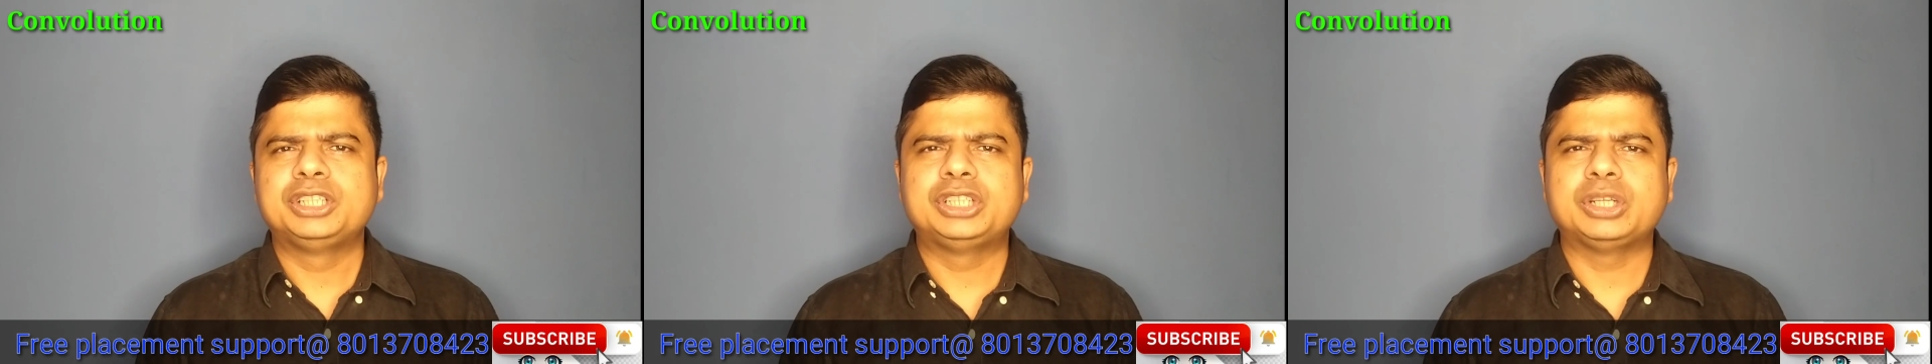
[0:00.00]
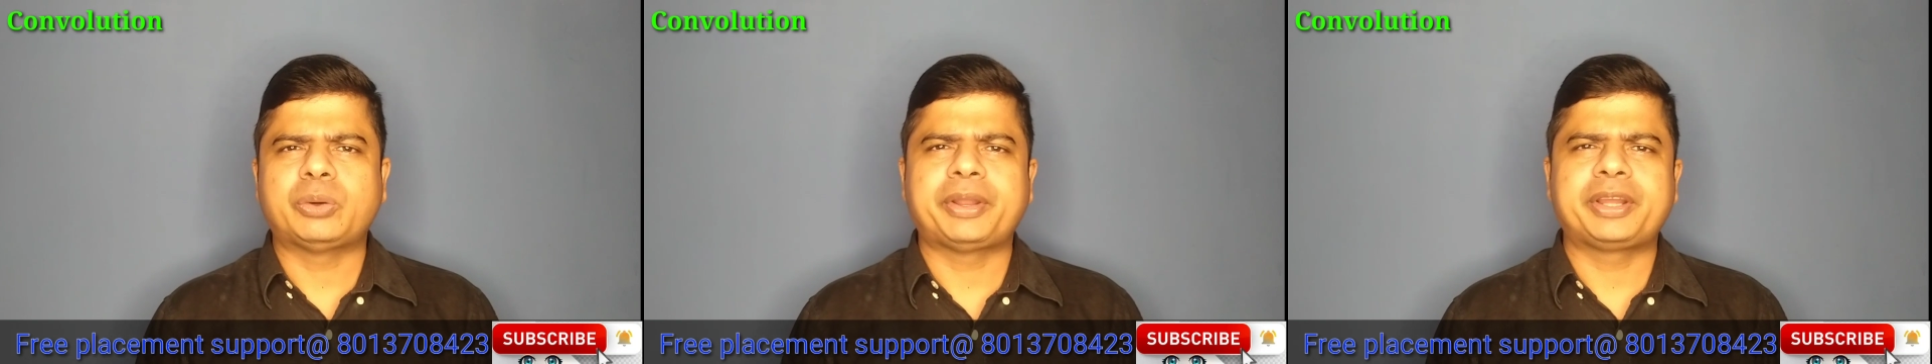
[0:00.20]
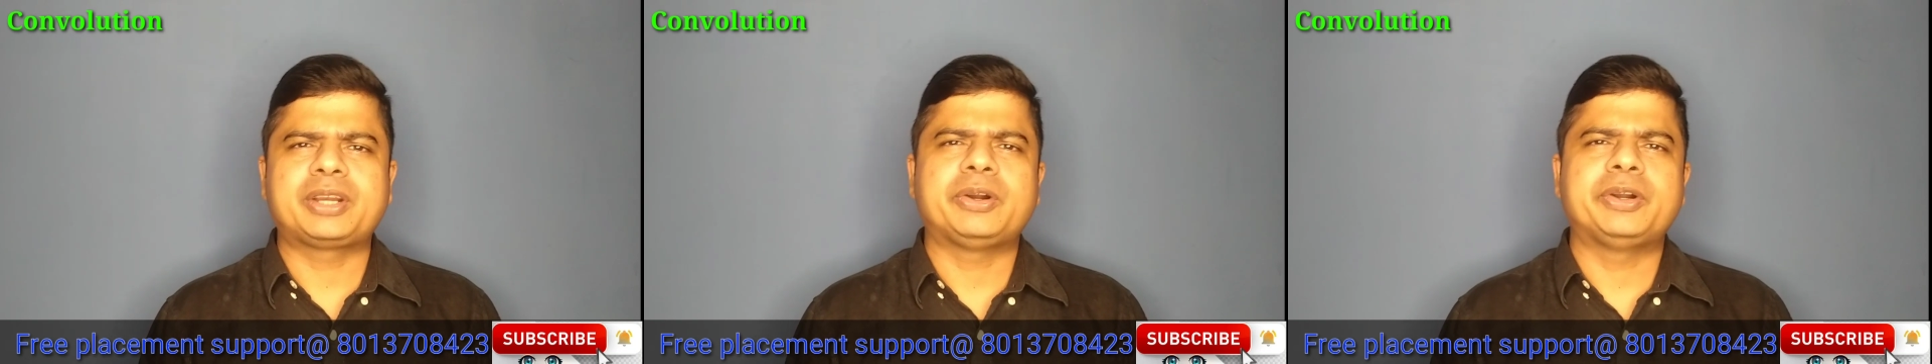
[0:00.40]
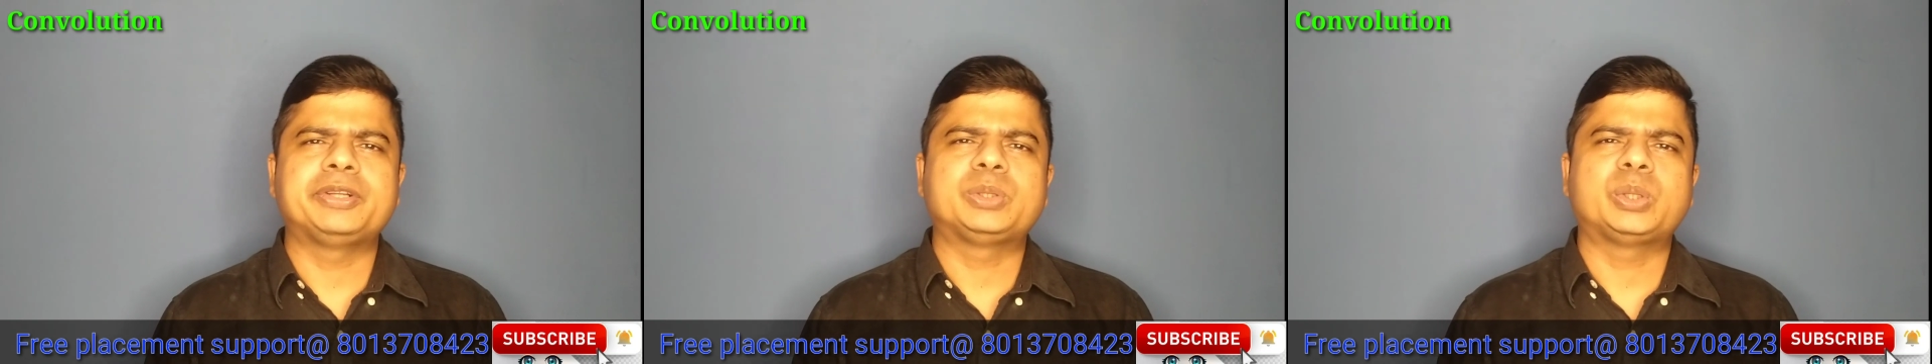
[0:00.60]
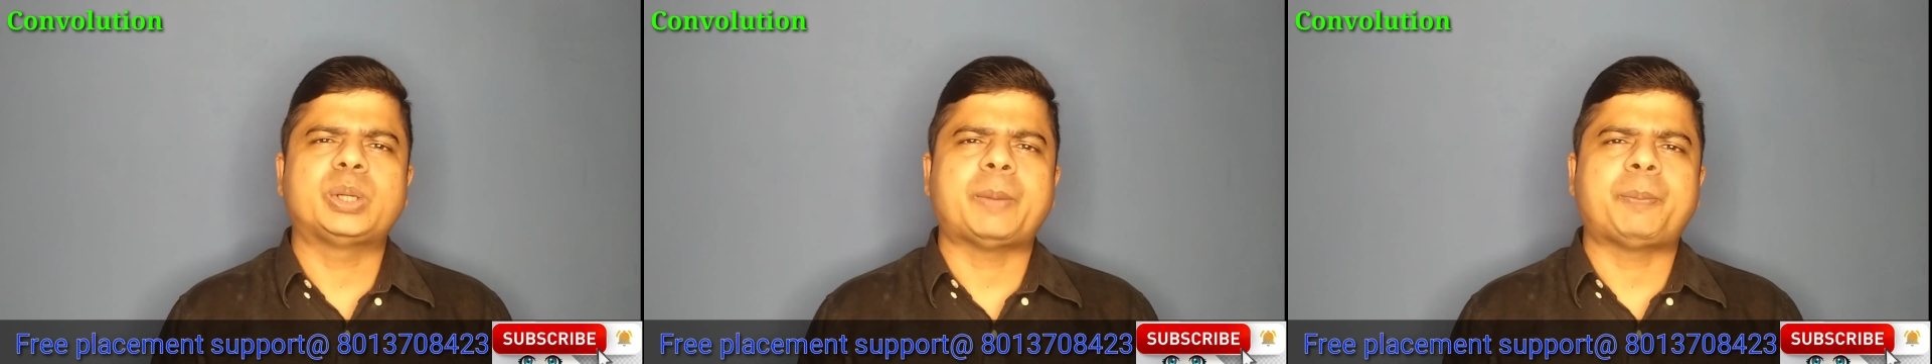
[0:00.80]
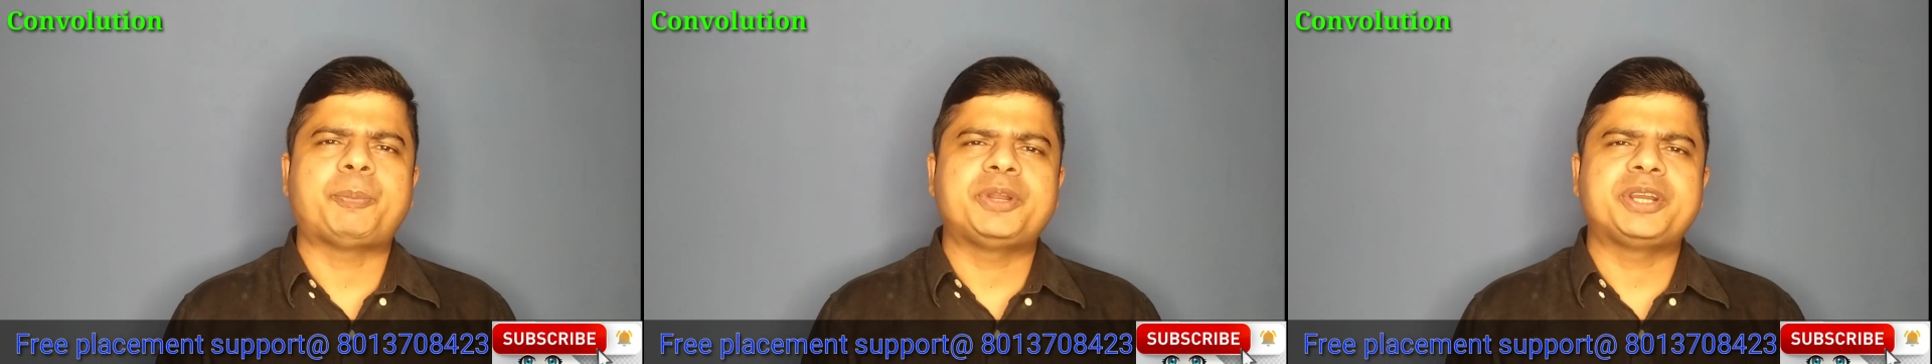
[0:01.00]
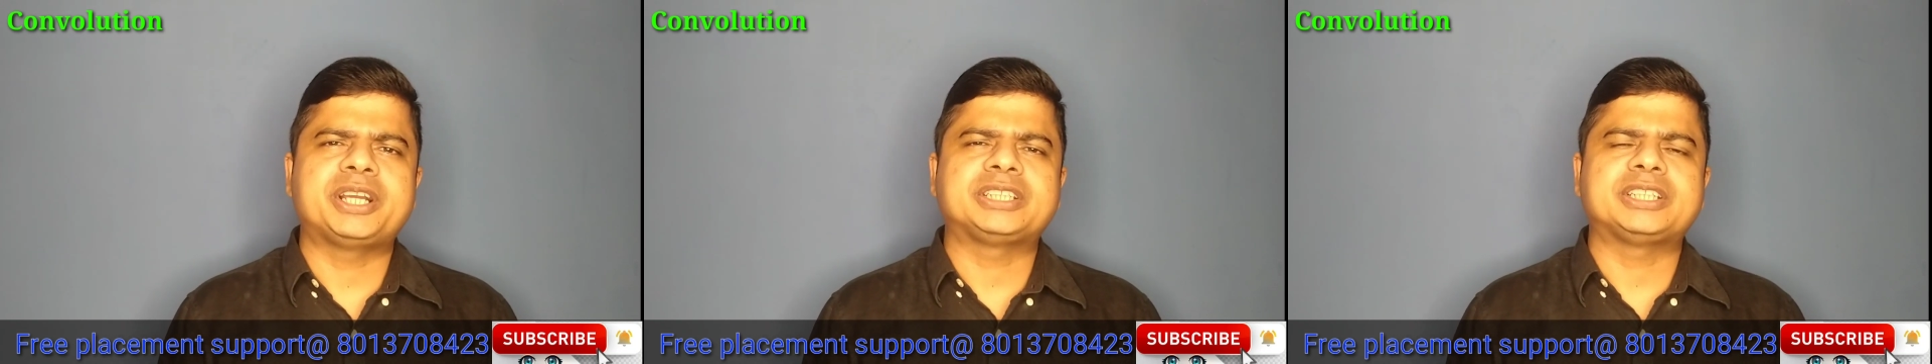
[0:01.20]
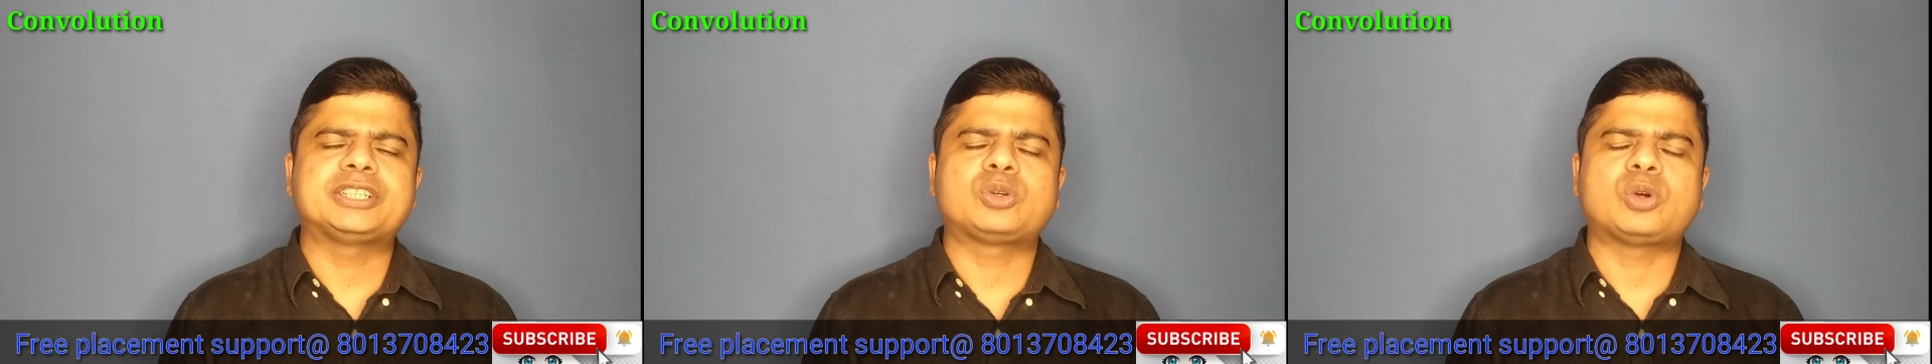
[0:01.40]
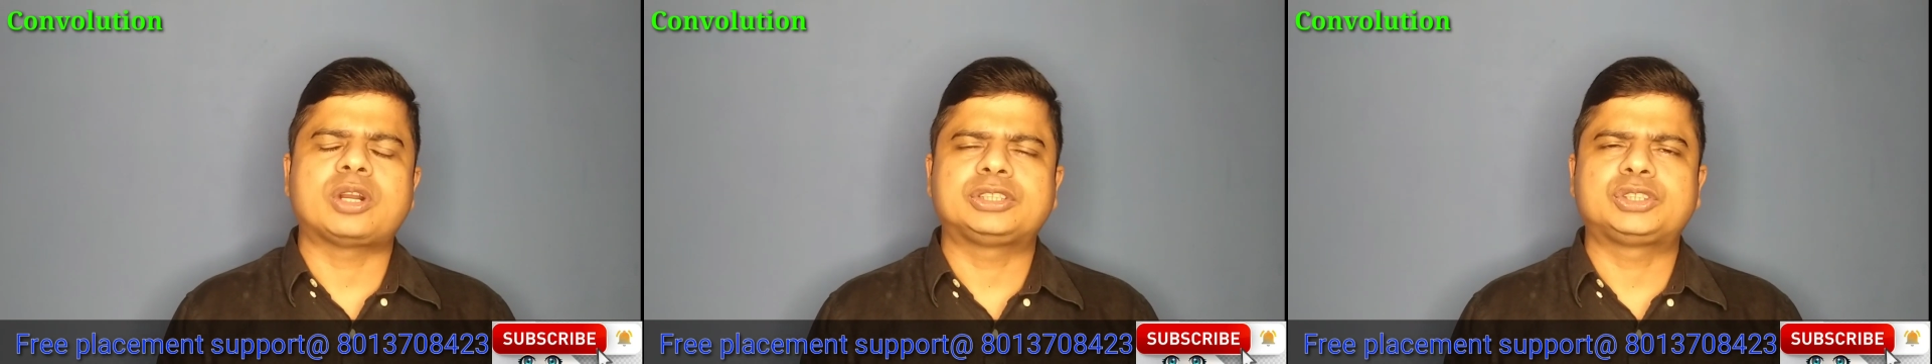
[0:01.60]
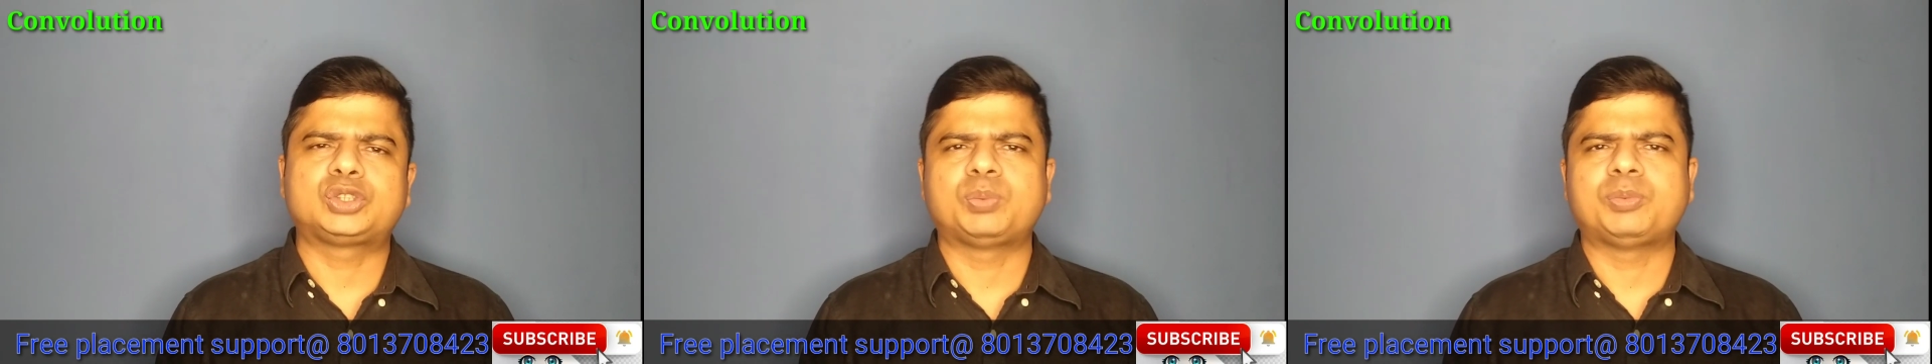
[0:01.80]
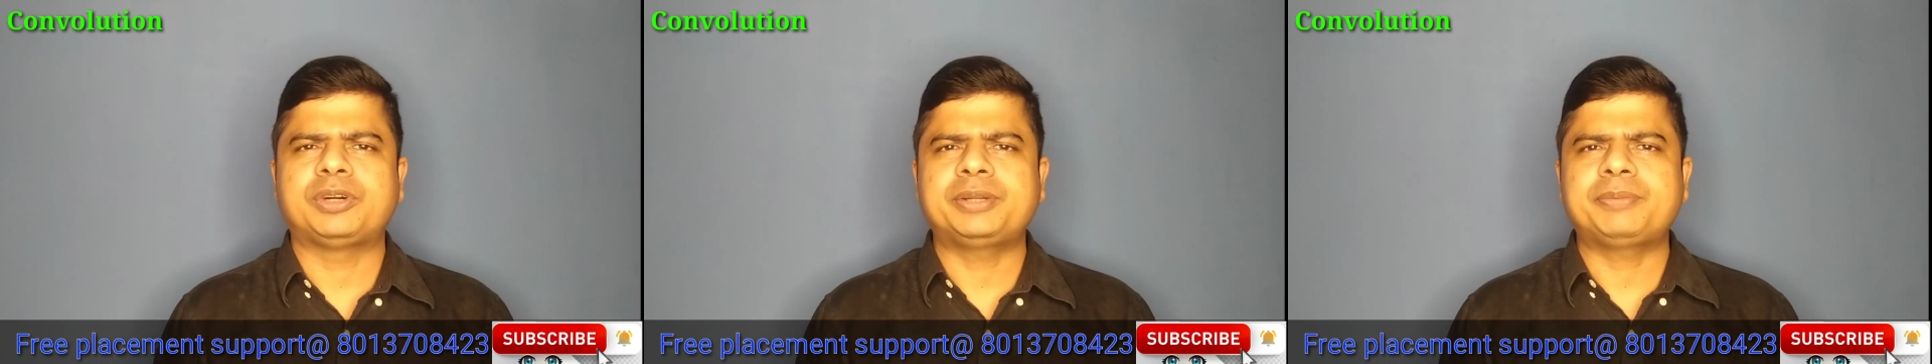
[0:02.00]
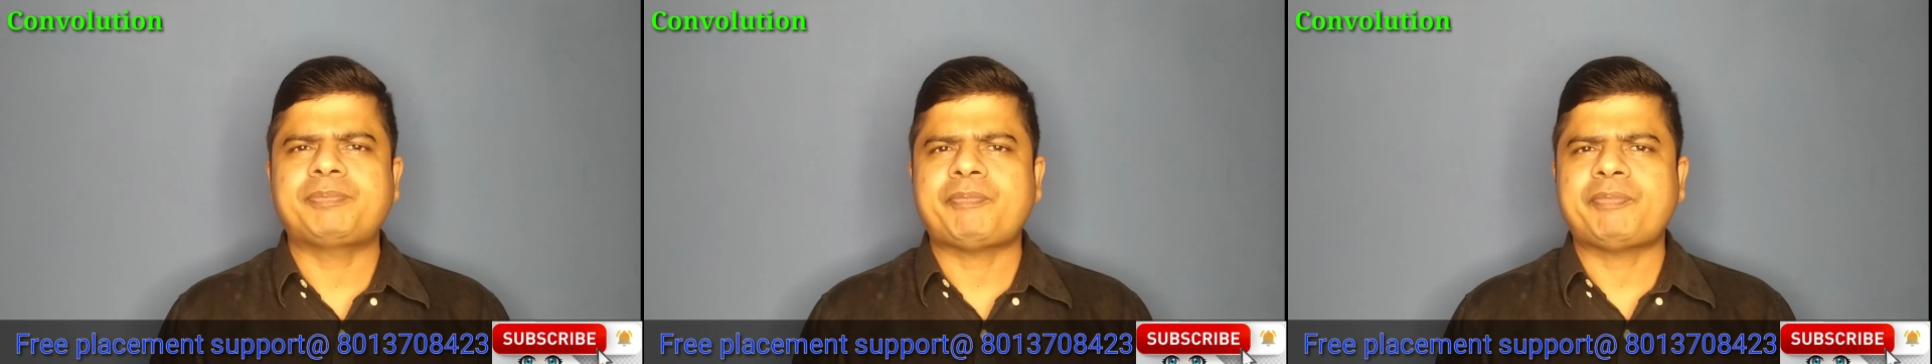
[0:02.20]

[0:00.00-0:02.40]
যে অনেকে হয়তো অ্যাপ্লিকেশন করার সময়